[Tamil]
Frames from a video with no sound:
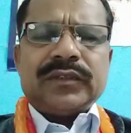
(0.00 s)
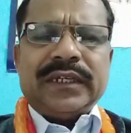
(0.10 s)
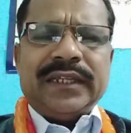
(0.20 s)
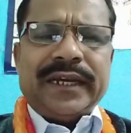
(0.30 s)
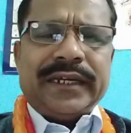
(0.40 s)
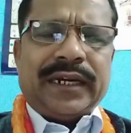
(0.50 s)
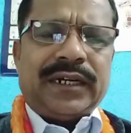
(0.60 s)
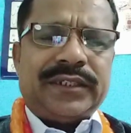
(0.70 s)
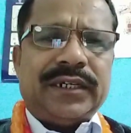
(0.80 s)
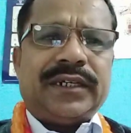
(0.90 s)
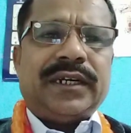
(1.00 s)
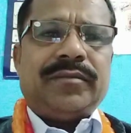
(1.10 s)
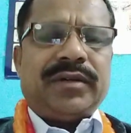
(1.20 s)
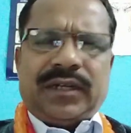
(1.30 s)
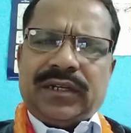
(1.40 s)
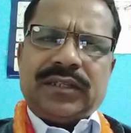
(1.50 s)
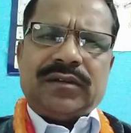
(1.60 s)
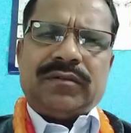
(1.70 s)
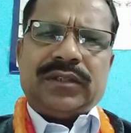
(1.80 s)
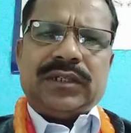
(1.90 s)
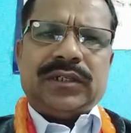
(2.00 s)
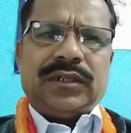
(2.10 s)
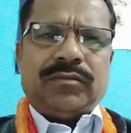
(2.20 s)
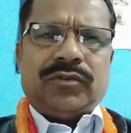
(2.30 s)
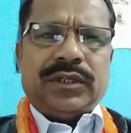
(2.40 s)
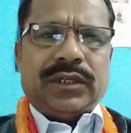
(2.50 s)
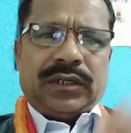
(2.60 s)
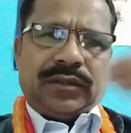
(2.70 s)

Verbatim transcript: இந்த எனர்ஜி ட்ரீட்மெண்ட்டில் இதில் வந்து நம்மளுடைய